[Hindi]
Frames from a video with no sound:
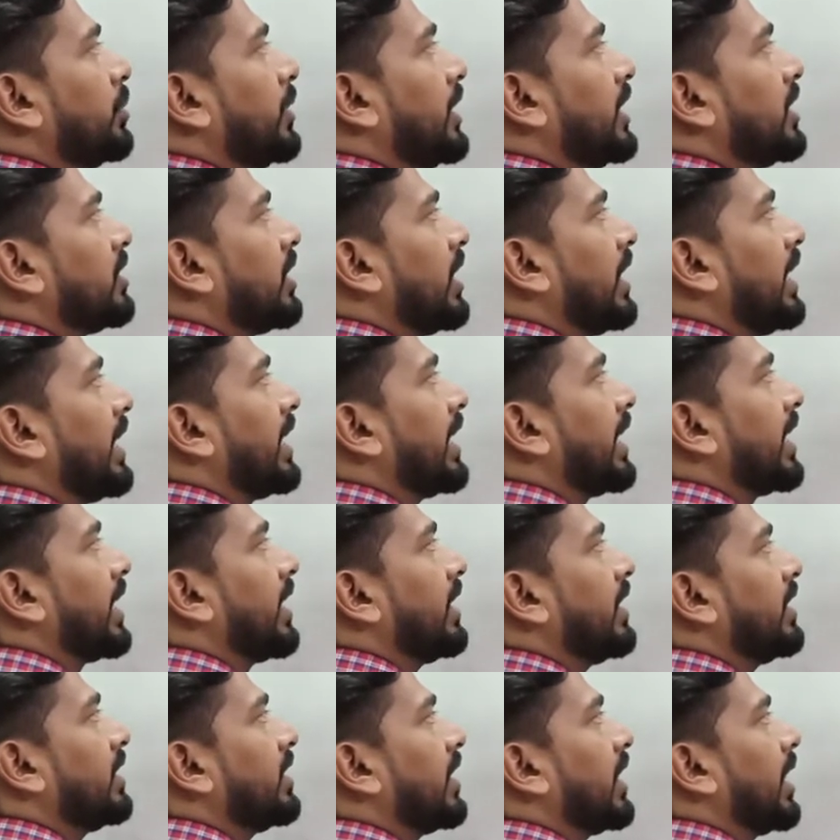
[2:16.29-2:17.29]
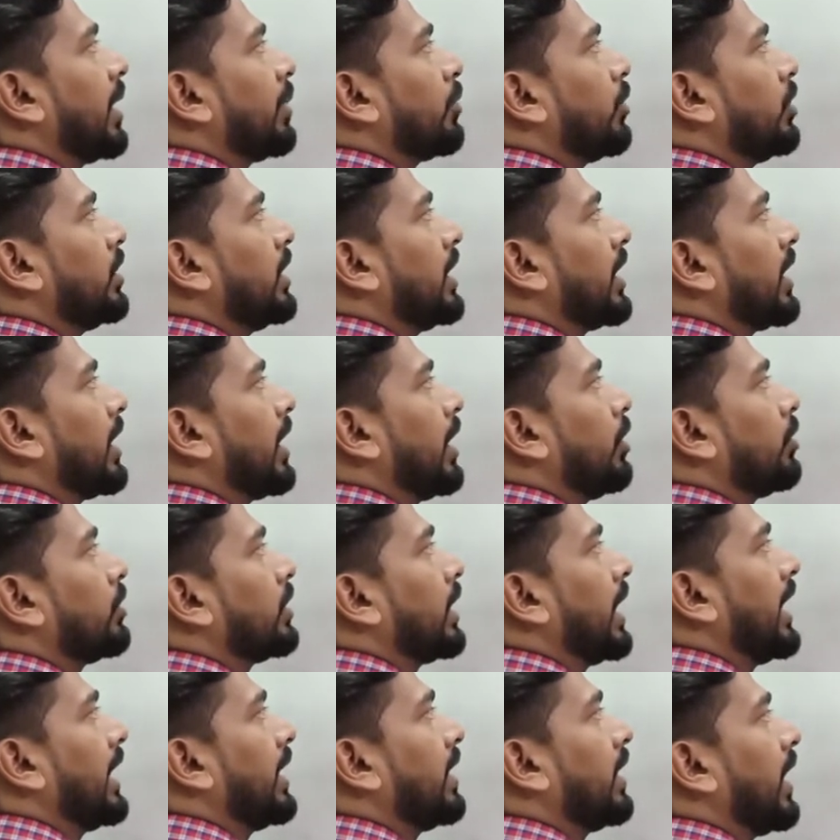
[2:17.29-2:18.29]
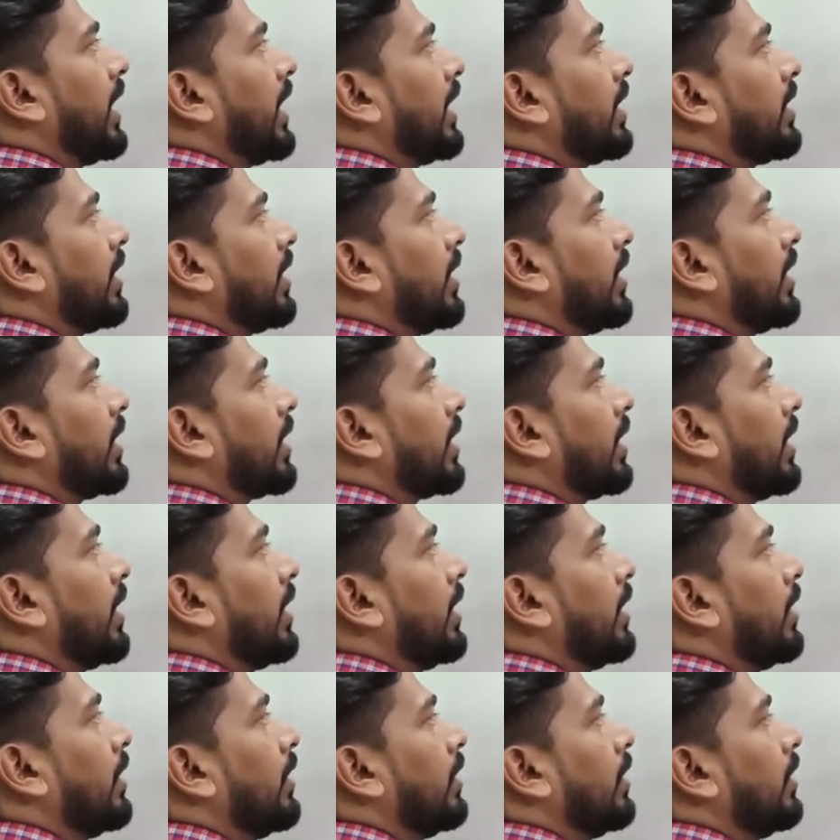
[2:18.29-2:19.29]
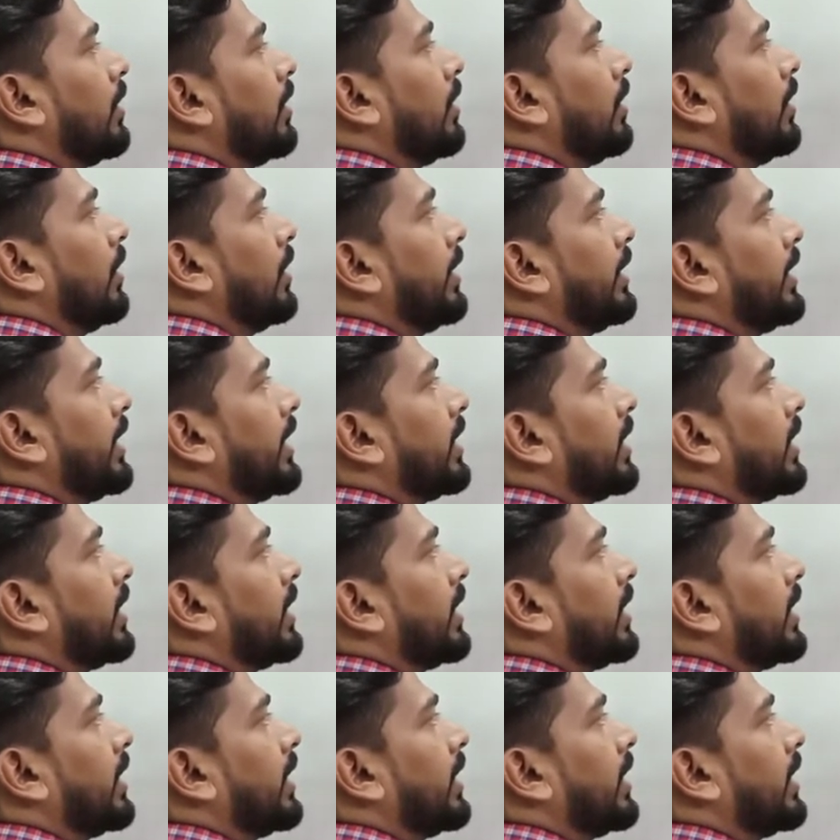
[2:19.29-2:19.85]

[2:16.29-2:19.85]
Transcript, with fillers: में इस तरीके का रीजन आपको दिख रहा होता है डार्क कलर का ये